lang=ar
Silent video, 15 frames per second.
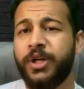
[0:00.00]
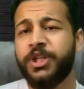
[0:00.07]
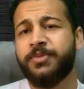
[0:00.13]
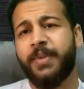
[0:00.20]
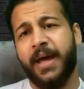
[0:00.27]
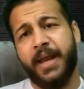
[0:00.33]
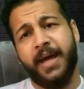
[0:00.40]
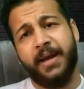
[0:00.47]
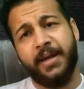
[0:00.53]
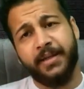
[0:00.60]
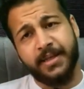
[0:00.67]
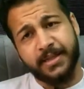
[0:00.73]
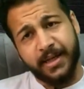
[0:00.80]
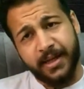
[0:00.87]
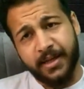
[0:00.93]
وحش معناها ان
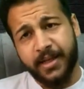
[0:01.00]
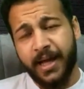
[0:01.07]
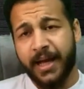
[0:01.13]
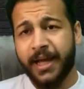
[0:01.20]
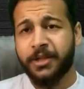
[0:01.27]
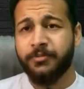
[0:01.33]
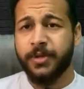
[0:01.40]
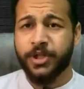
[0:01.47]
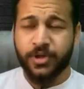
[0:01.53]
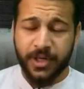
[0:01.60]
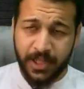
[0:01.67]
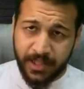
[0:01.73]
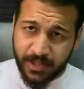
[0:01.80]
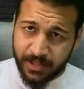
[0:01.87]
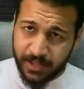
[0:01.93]
انت ذاكرت حاجات مش
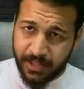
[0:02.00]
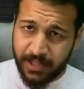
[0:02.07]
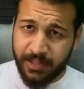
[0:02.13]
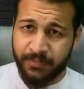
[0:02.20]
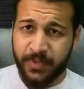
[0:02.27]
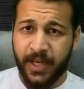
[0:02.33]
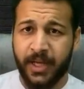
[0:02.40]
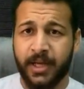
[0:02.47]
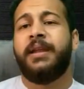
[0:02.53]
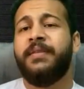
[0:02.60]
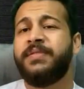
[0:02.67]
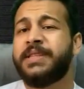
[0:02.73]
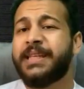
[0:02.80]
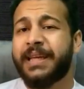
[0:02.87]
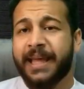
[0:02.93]
ريليتد للامتحان
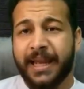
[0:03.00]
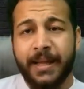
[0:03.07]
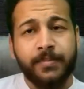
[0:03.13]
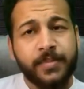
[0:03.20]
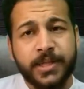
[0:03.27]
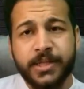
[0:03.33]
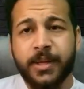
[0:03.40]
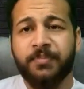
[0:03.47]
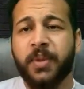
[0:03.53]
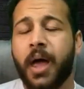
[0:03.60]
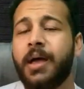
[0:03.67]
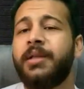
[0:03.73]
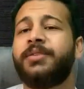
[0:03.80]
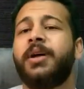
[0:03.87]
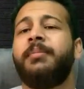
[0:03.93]
نفس الكلام بالظبط
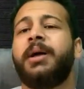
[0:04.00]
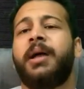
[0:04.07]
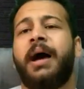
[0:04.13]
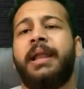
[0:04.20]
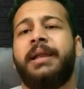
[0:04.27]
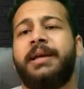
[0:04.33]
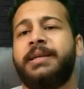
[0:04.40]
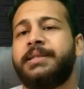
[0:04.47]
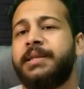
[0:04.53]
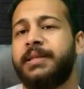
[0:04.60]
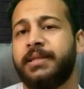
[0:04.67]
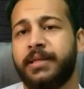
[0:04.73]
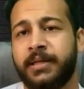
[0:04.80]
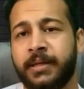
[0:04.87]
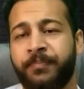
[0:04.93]
هينطبق على الاس اي
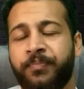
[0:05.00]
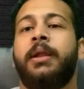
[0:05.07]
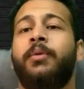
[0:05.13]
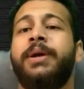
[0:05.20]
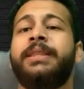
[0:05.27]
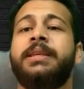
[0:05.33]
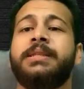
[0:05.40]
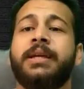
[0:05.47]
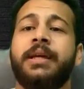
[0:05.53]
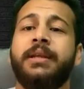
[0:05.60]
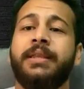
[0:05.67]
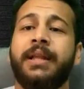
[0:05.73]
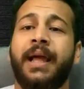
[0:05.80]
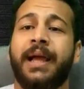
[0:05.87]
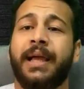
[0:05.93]
تي e لو انت
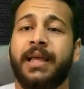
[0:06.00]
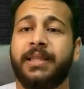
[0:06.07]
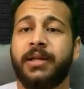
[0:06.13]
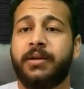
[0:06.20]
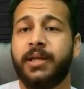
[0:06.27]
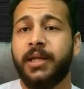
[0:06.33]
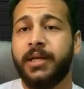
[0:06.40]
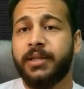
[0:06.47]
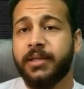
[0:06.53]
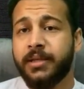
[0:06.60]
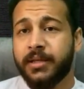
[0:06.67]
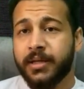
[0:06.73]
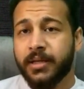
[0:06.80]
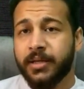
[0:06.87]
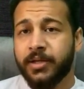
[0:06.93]
ذاكرت الحاجات
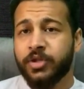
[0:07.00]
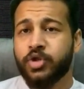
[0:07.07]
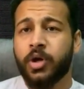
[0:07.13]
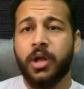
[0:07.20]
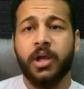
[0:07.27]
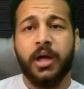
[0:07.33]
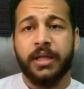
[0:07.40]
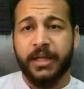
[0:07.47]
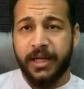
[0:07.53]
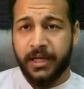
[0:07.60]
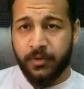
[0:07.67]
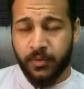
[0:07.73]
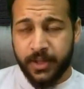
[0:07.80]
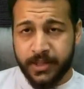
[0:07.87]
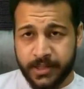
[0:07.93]
الريليتد ان شاء الله هتحل
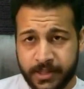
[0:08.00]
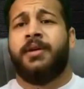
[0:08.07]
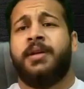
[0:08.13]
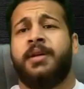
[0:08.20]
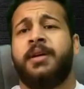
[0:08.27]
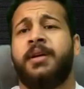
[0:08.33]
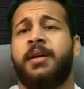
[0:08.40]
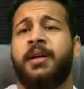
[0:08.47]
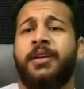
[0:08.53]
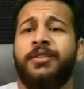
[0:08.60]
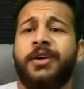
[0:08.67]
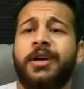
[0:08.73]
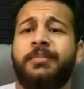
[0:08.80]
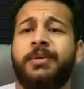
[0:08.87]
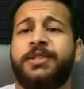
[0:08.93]
كويس
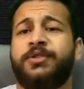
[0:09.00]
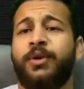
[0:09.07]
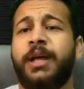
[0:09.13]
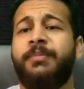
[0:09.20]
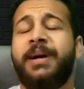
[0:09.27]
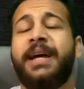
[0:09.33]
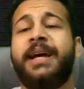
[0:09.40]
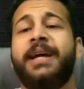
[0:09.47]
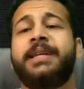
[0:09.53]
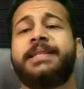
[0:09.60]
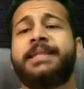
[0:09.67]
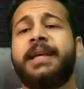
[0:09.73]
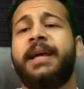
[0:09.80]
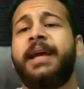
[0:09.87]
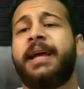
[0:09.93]
طيب السؤال بقى
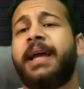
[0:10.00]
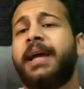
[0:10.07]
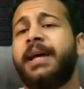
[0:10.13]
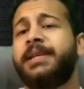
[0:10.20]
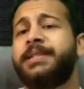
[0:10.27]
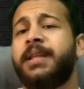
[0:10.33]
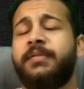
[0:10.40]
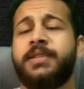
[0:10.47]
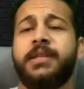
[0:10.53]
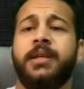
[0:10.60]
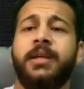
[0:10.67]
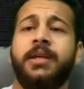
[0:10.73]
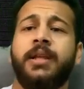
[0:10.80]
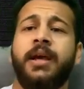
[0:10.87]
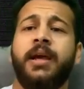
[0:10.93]
ازاي اجهز
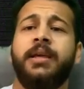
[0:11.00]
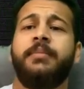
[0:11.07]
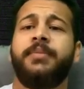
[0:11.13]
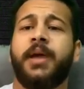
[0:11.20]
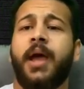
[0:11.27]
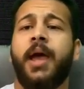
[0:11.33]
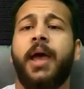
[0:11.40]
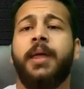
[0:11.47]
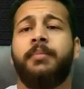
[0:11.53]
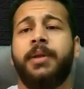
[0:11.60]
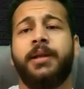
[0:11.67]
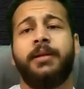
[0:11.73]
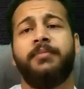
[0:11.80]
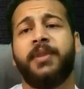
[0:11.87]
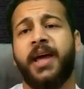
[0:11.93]
نفسي لاي امتحان من
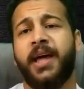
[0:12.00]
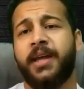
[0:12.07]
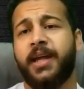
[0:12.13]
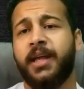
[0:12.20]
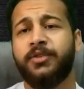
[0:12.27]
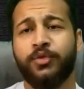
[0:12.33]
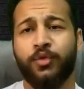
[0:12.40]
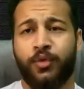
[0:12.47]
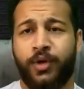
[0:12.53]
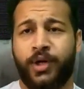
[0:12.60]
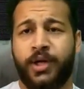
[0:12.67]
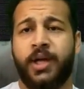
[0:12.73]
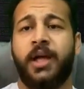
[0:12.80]
الامتحانات دول